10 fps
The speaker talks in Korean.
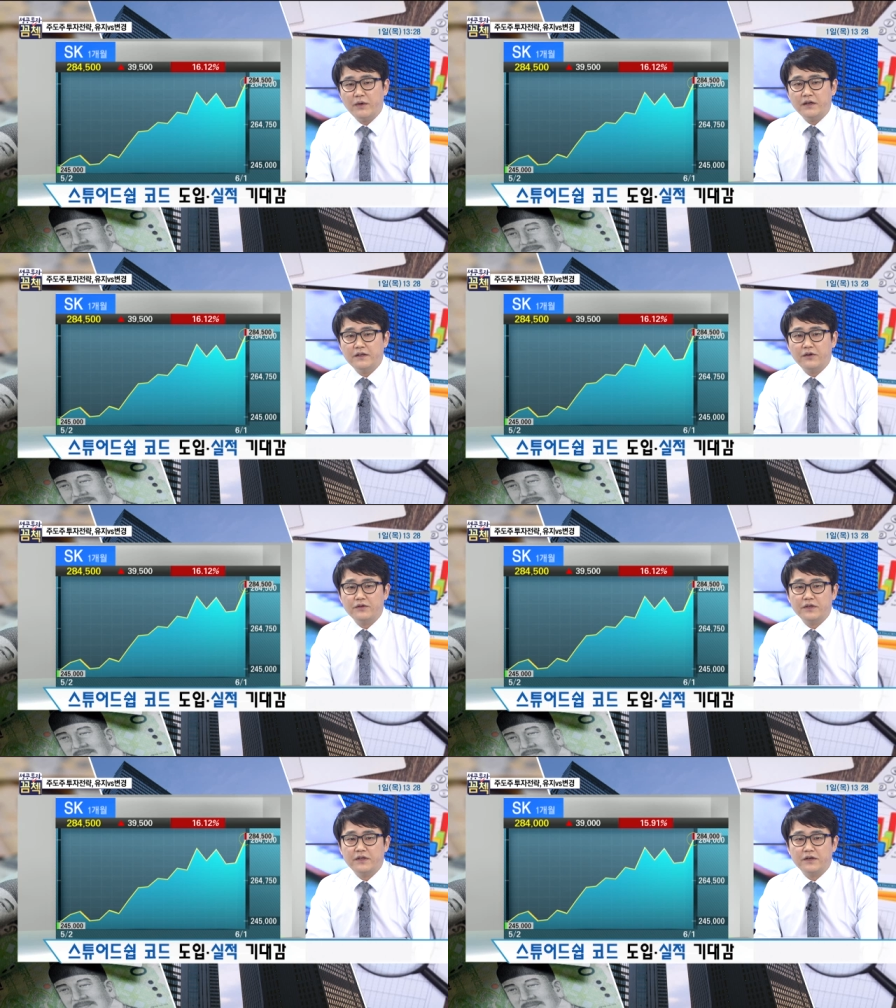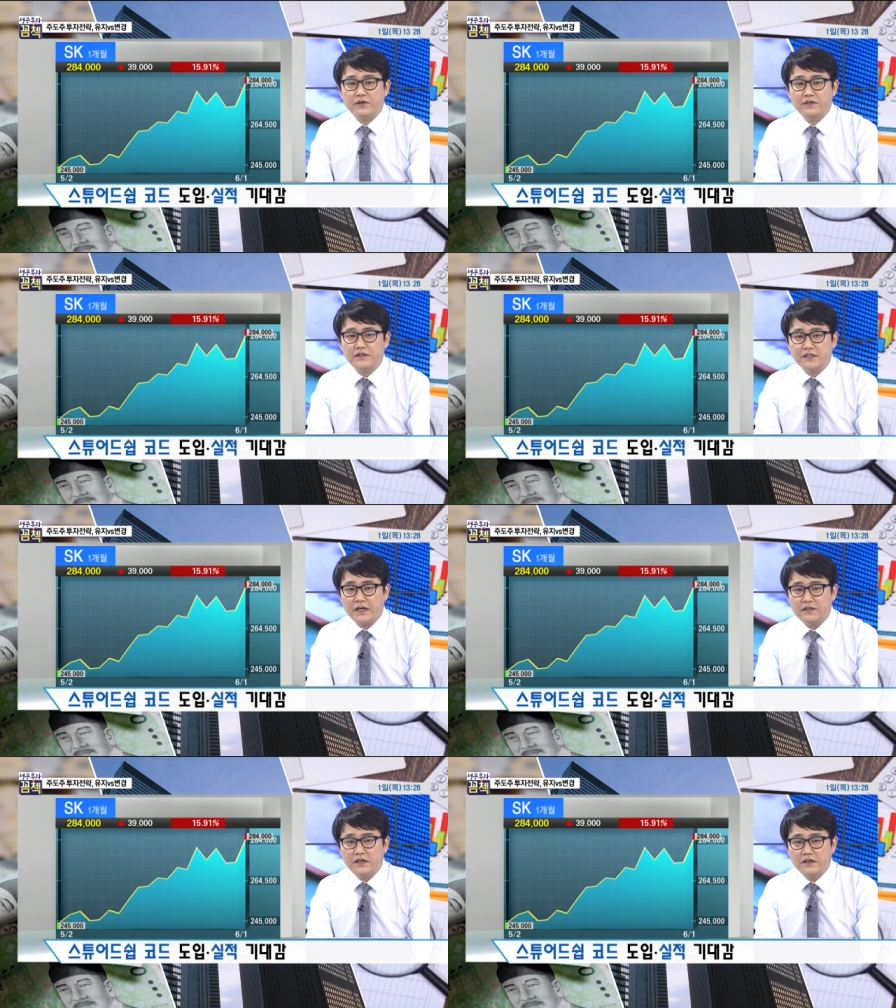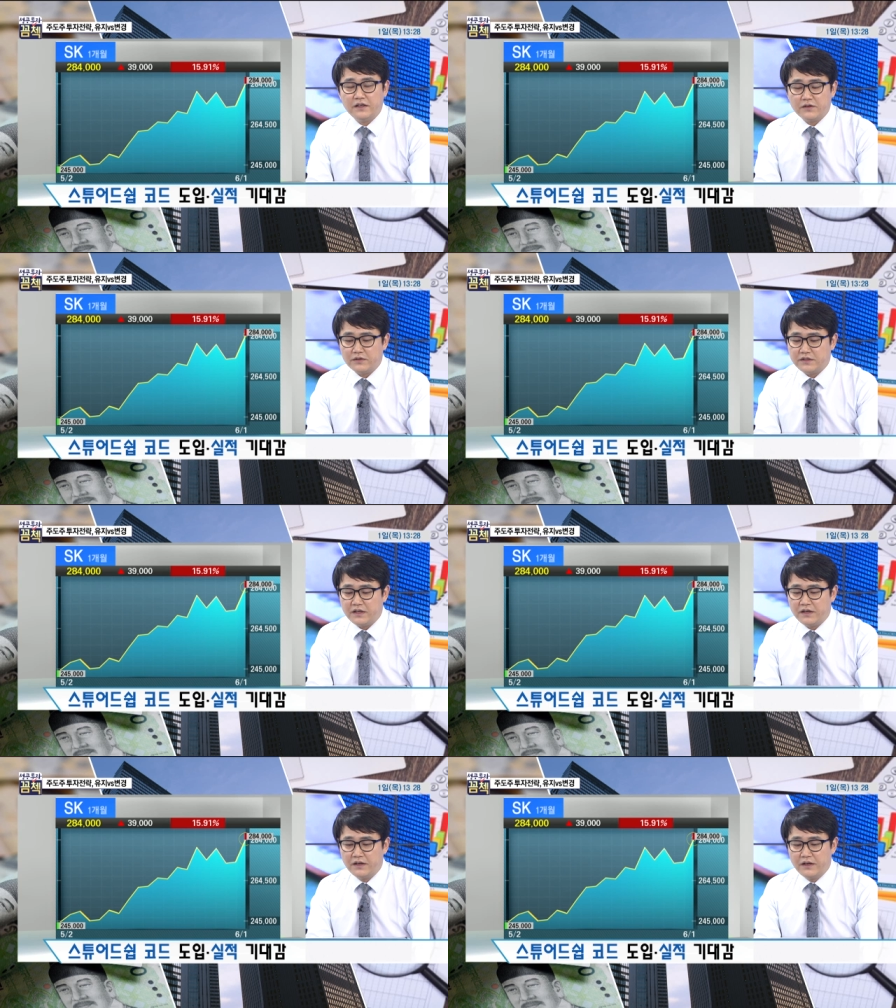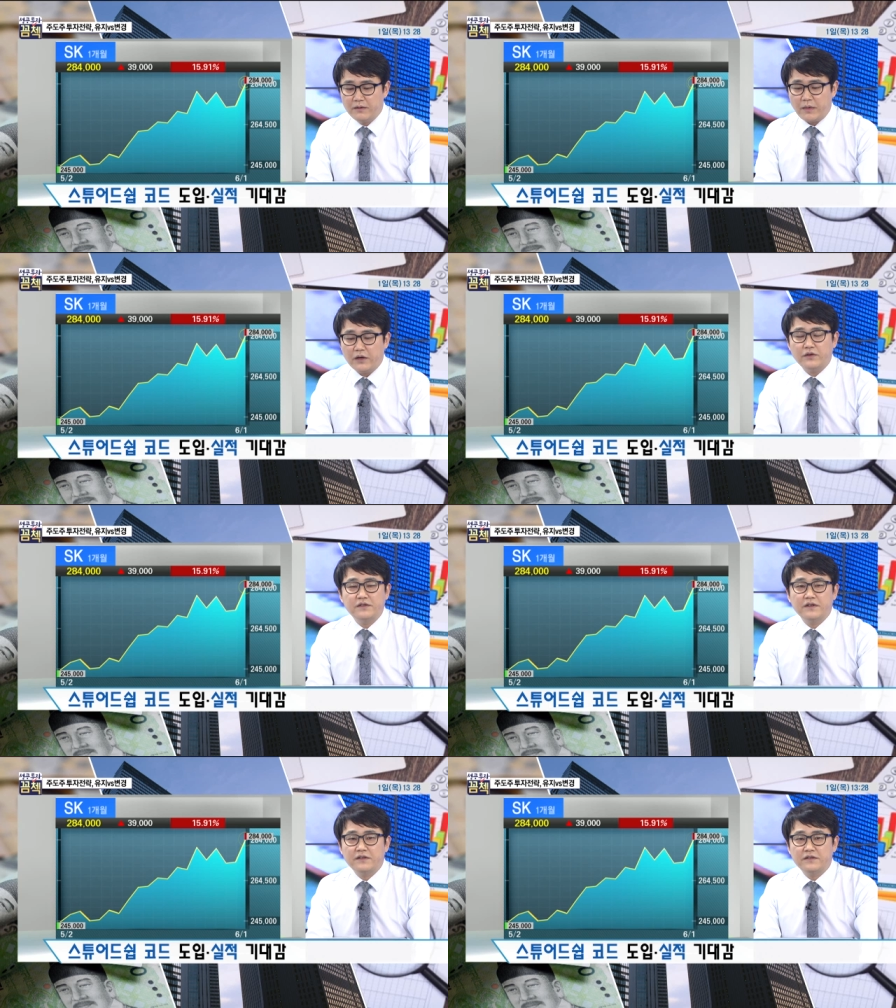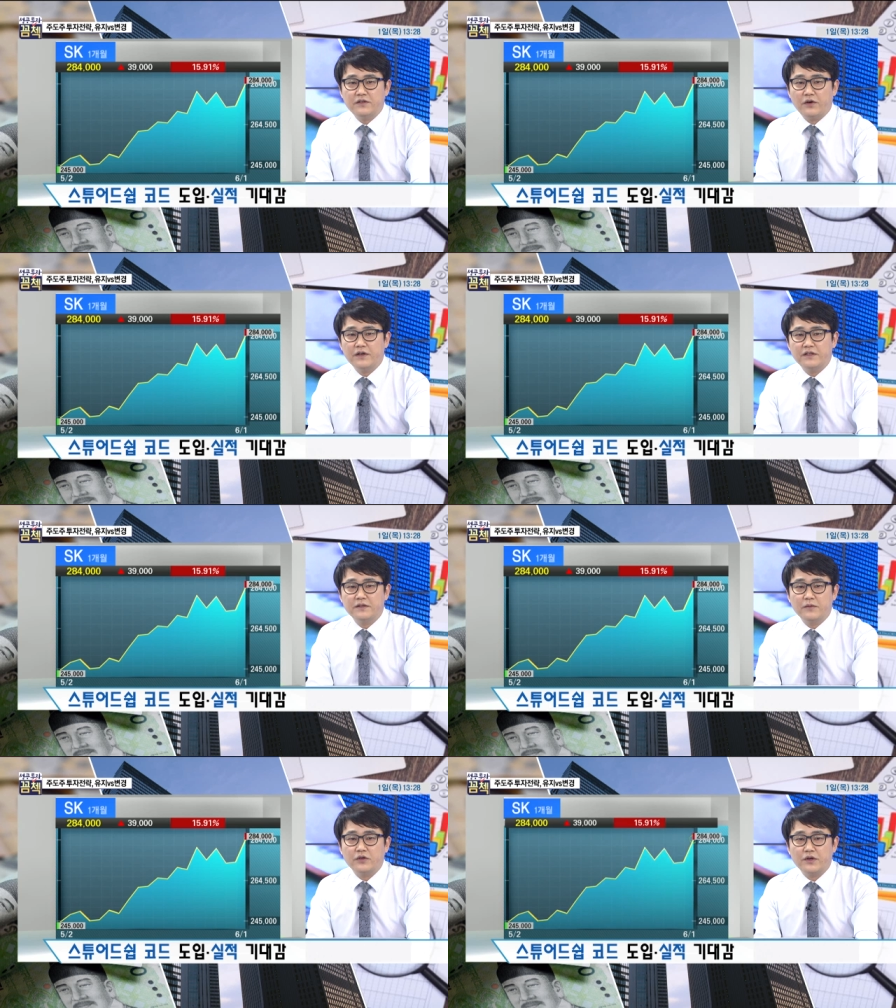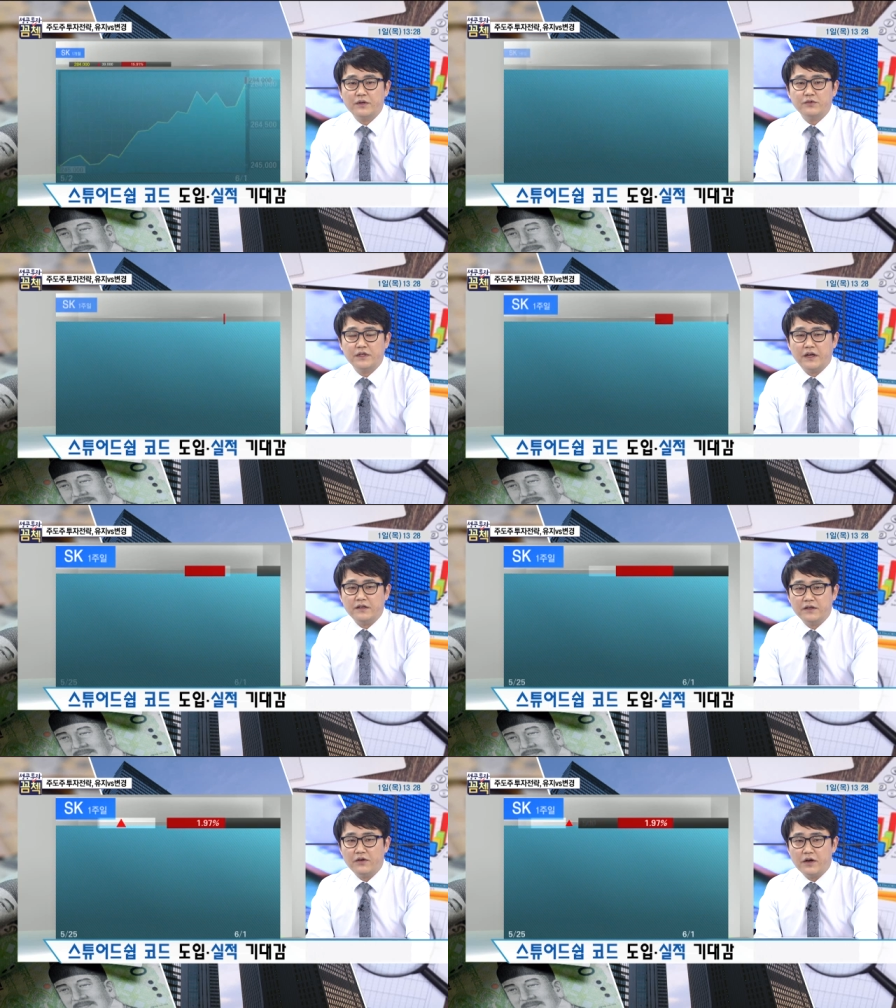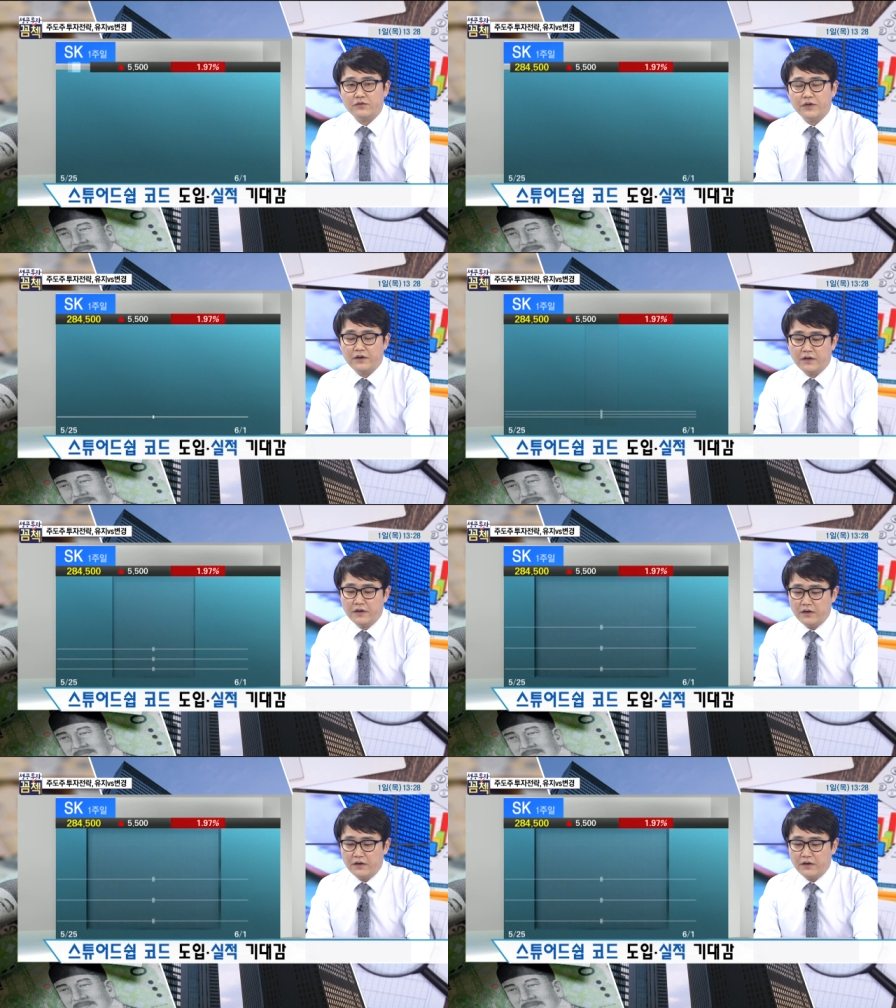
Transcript: 말기에 어떻게 될 것이냐, 잘 이행이 될 것이냐, 말 것이냐는 저희가 지금 걱정할 문제는 아닐 것 같고요.